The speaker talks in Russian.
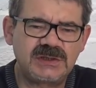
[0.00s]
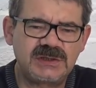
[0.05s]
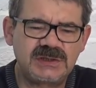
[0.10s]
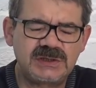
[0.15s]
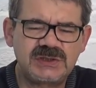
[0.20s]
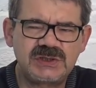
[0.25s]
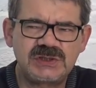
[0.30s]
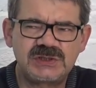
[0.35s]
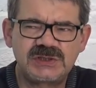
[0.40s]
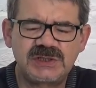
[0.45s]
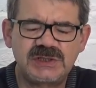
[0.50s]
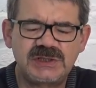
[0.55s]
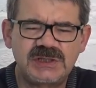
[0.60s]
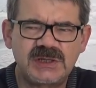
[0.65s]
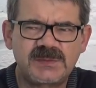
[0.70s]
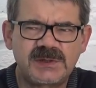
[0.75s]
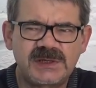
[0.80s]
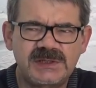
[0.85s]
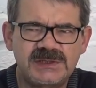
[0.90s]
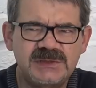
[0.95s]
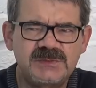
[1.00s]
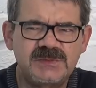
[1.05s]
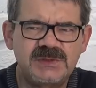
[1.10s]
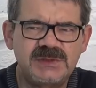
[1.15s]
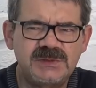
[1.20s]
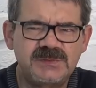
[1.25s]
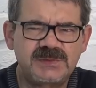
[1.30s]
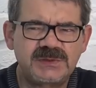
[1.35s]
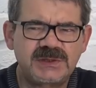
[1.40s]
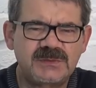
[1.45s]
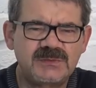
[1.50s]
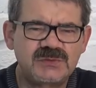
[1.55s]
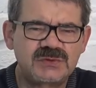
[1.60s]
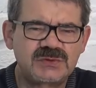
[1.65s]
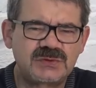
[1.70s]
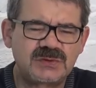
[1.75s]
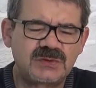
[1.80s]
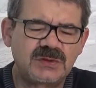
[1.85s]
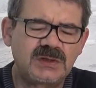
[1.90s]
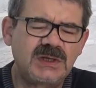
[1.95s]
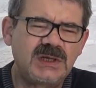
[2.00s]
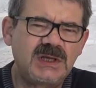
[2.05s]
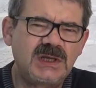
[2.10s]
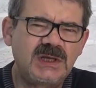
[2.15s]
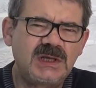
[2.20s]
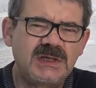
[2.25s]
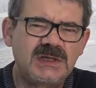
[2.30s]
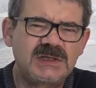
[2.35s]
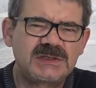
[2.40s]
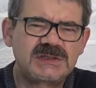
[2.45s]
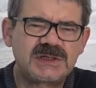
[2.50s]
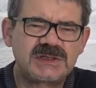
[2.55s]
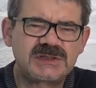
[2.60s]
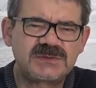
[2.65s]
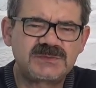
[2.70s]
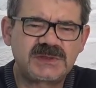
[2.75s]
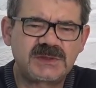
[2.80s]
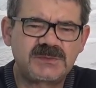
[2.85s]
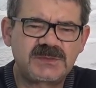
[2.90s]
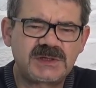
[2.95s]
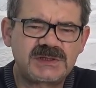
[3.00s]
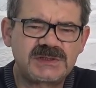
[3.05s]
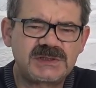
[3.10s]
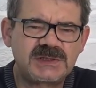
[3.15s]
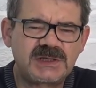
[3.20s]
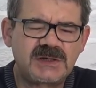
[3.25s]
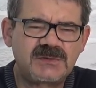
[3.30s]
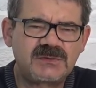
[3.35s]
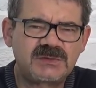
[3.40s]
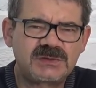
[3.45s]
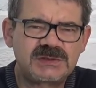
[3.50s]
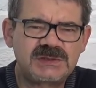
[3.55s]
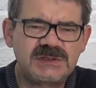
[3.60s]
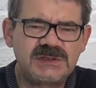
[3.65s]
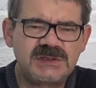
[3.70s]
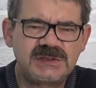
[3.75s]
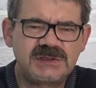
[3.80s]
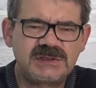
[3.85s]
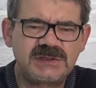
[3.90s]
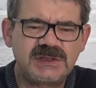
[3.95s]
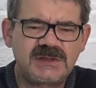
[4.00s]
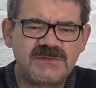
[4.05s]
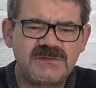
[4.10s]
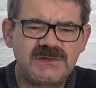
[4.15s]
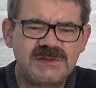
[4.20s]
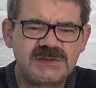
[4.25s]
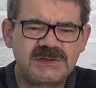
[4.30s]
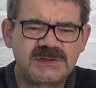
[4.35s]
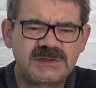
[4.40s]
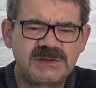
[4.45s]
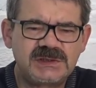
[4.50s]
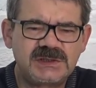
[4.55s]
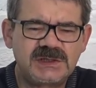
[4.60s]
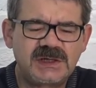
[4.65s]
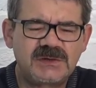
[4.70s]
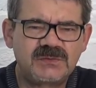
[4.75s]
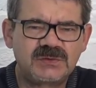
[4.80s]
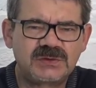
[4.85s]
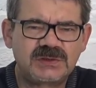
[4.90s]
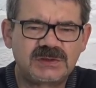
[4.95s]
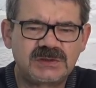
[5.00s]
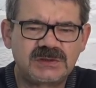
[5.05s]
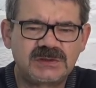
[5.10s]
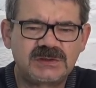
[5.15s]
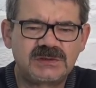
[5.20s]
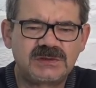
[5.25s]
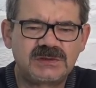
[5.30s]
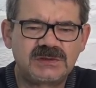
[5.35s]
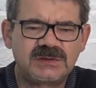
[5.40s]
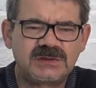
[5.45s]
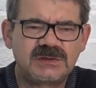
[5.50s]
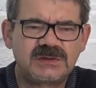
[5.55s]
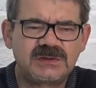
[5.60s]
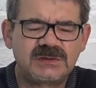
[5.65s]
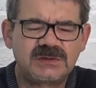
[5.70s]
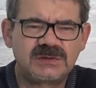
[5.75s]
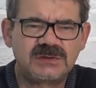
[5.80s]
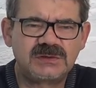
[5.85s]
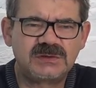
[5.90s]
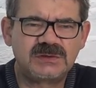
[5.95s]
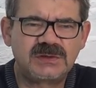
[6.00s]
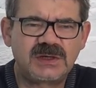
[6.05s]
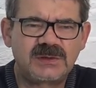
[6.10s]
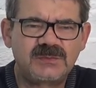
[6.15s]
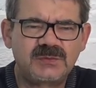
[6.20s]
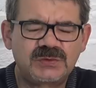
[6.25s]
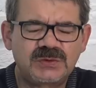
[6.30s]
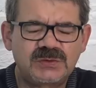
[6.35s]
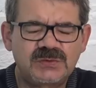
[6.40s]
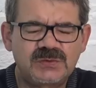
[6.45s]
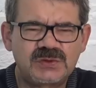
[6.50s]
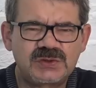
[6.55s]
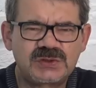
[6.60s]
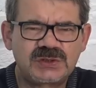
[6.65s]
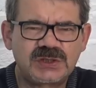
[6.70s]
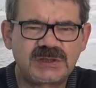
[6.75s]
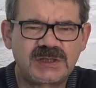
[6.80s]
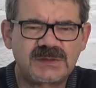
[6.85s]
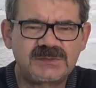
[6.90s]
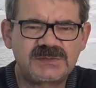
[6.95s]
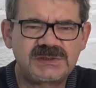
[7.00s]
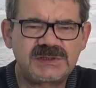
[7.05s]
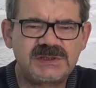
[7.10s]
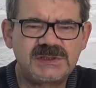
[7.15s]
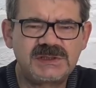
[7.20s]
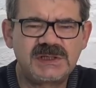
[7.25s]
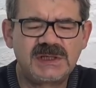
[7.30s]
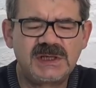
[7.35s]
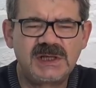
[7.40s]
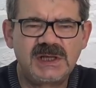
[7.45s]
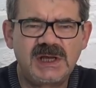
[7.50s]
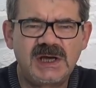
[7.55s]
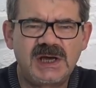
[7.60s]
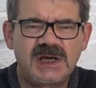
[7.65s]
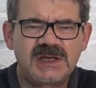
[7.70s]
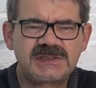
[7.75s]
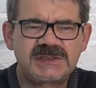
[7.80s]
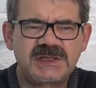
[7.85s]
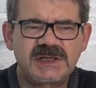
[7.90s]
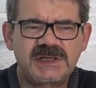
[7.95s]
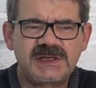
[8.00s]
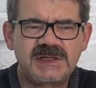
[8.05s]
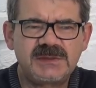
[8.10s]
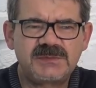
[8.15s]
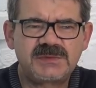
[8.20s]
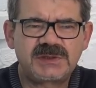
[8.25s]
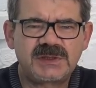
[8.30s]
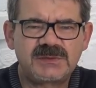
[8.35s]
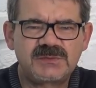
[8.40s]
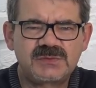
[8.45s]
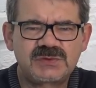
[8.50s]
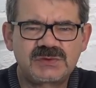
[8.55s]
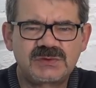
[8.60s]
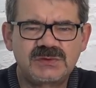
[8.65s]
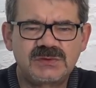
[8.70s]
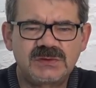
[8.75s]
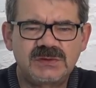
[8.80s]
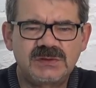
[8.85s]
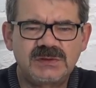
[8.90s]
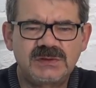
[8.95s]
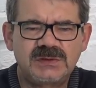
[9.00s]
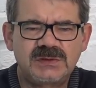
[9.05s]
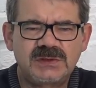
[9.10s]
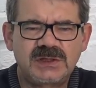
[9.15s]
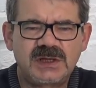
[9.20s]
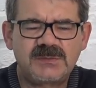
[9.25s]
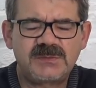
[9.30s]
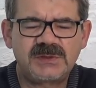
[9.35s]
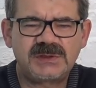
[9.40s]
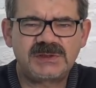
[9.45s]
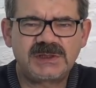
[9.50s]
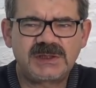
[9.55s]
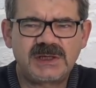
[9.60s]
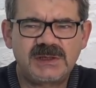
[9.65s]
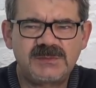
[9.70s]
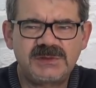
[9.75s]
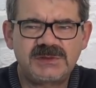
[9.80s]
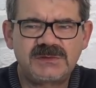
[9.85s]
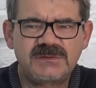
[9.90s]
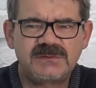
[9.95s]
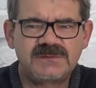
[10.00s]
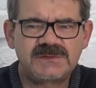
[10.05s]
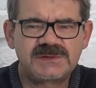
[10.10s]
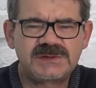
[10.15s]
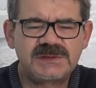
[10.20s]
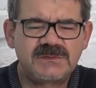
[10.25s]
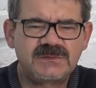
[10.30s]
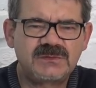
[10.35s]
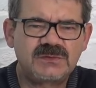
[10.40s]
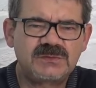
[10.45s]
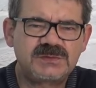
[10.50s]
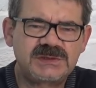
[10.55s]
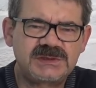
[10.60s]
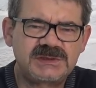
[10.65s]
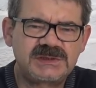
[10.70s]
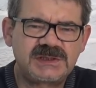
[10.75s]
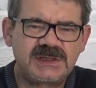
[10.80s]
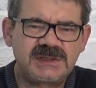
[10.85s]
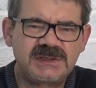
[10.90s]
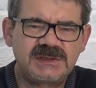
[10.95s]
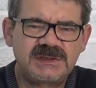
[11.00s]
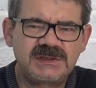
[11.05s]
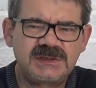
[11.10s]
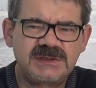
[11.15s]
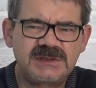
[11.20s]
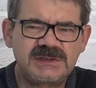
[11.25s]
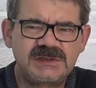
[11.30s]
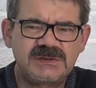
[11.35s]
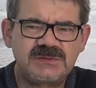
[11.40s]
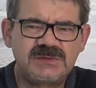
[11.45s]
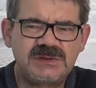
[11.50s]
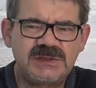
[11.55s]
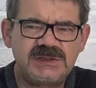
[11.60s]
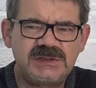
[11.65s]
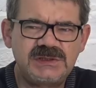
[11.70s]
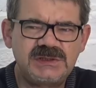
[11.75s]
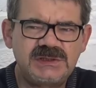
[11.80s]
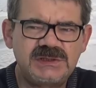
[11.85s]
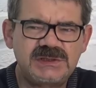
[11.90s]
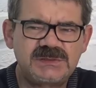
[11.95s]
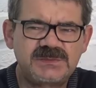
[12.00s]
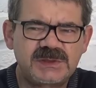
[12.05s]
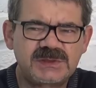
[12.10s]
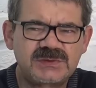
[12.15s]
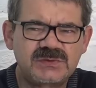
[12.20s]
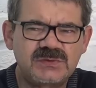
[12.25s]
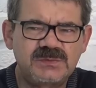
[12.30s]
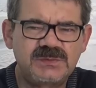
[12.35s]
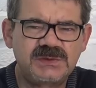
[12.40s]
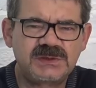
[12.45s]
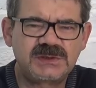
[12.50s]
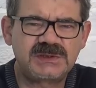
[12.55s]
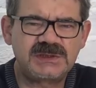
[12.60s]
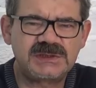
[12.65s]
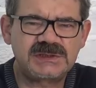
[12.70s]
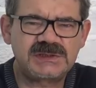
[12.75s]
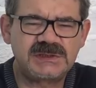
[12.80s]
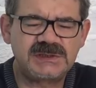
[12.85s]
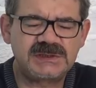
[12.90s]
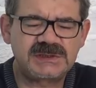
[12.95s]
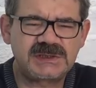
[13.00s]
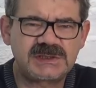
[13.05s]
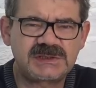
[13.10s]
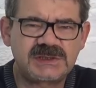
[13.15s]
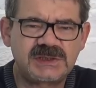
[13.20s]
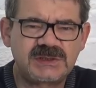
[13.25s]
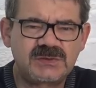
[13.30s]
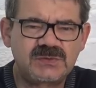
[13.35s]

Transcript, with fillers: эти чистки необходимы, и не потому что скажем, там ради кого-то сильно ненавидит или кого-то, а, кому-то хочет отомстить, а скорее потому, что э, команда Хамитова в основном состоит из людей недееспособных, если не сказать